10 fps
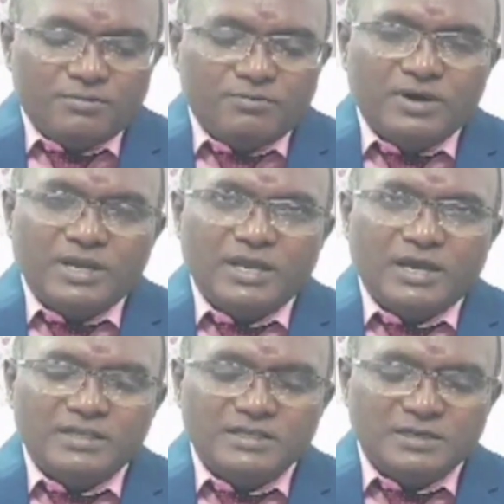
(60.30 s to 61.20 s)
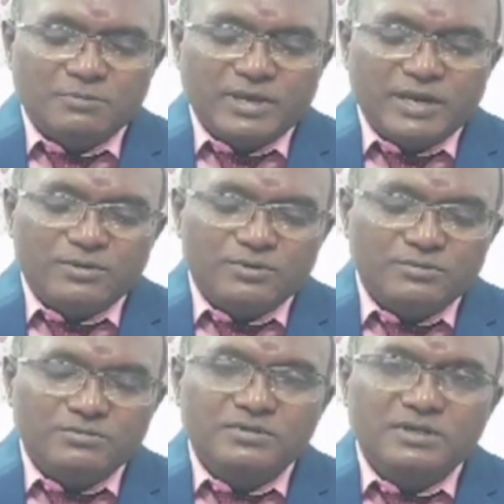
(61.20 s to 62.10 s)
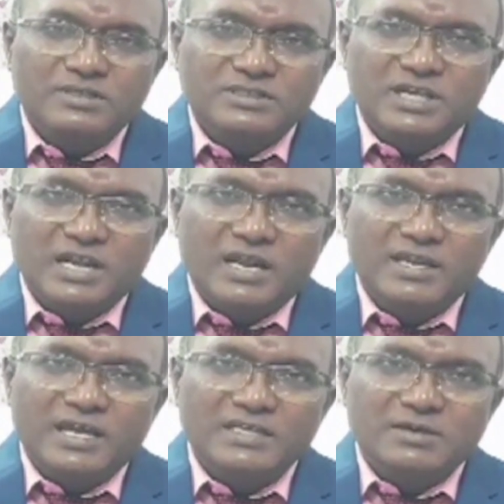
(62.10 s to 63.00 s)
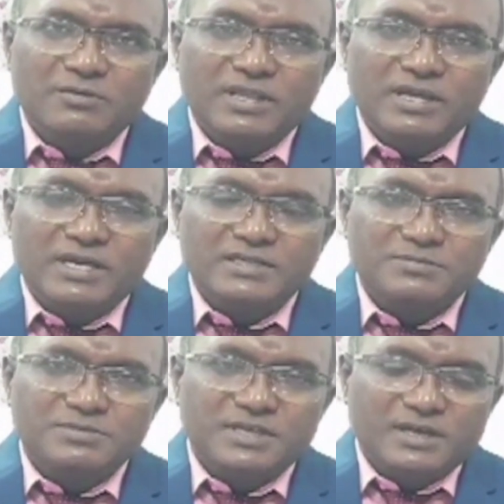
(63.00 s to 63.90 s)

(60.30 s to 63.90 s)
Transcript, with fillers: వారి ఆదేశాల మేరకు జిల్లా న్యాయ సేవాధికార సంస్థ